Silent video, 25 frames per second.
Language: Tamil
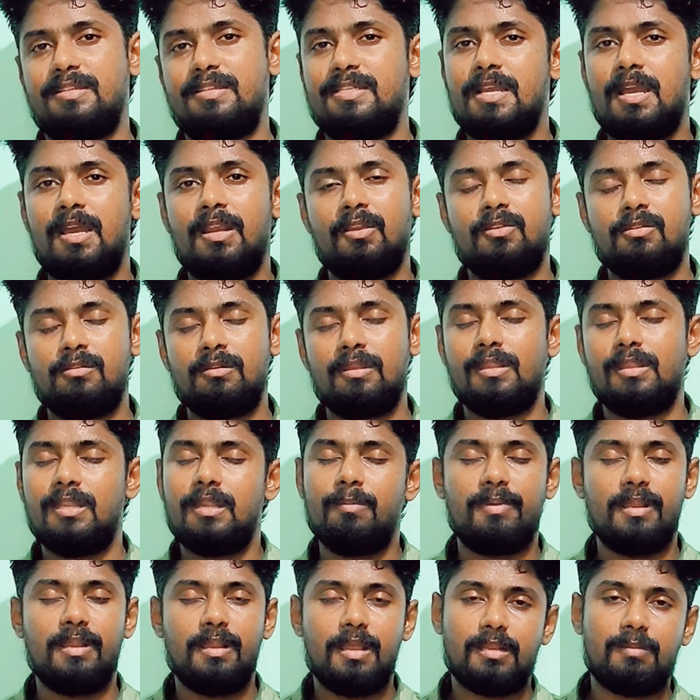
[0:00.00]
ரஷ்யா இருக்குங்கிறது
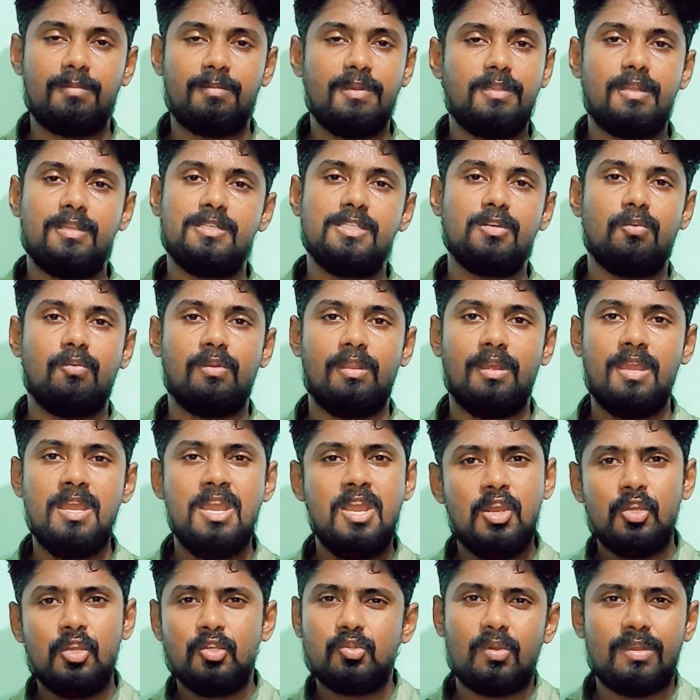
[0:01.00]
நம்ம எல்லாருக்குமே தெரிஞ்சவங்க
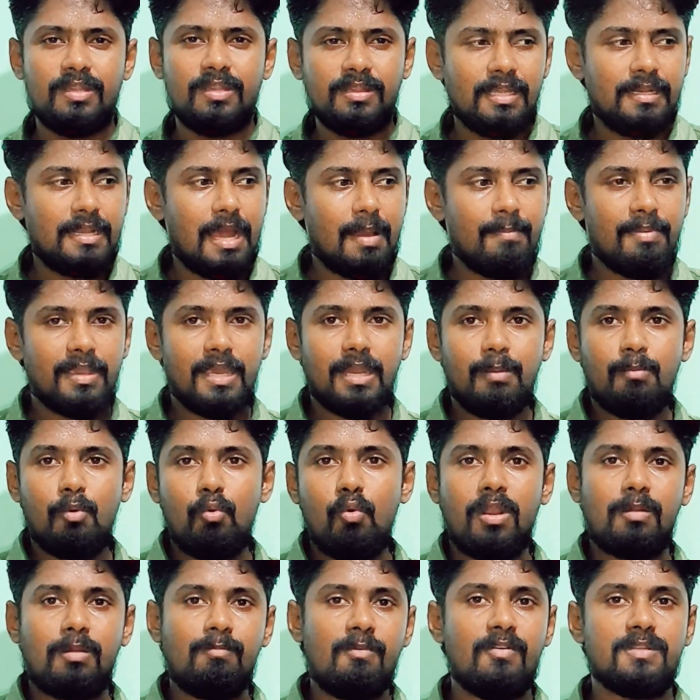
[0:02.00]
ஸோ இந்த டாப்பிக்கை நம்ம
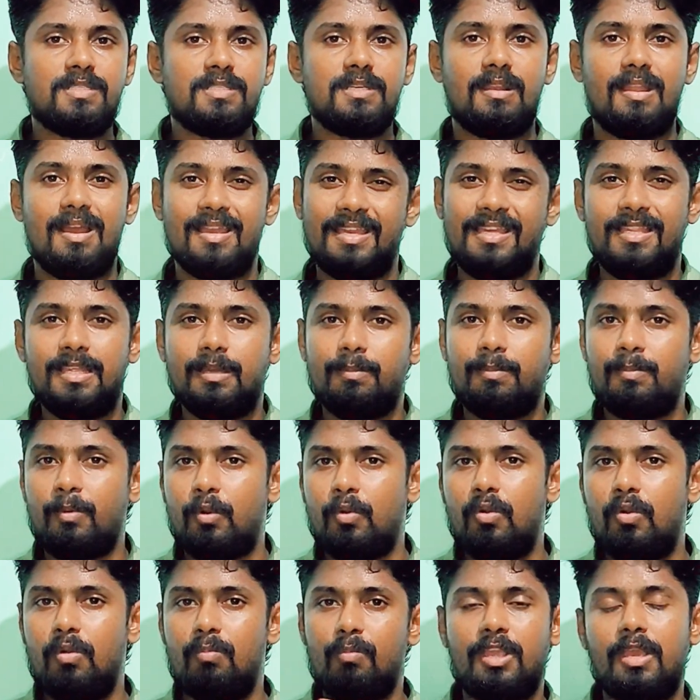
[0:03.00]
ஓரமாக வச்சிடலாம் இது
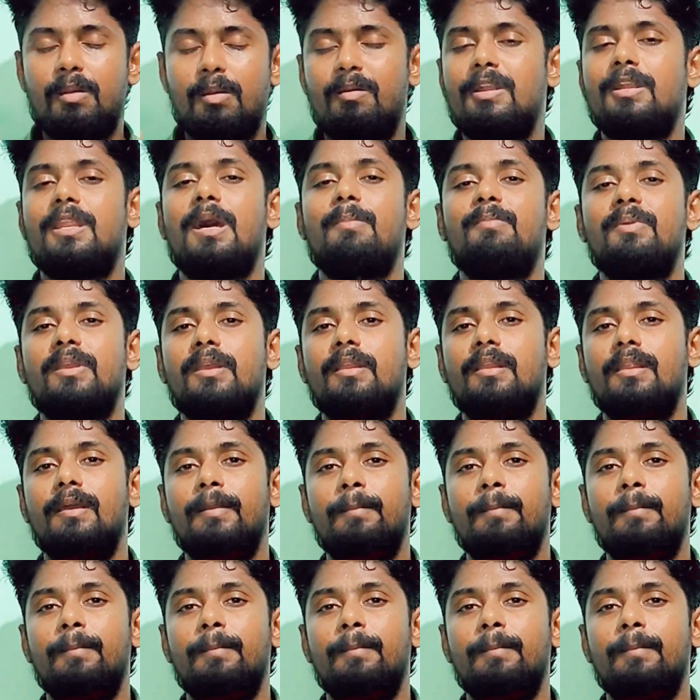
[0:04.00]
இப்போ முக்கியமான டாபிக்